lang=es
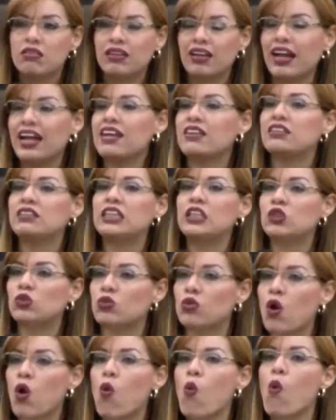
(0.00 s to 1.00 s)
tres
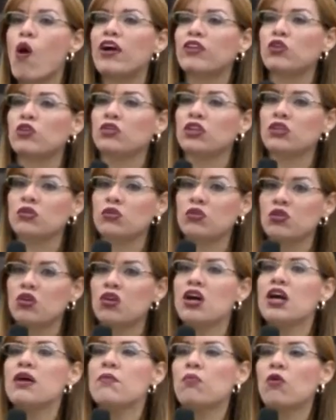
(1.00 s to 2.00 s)
títulos, cuatro títulos?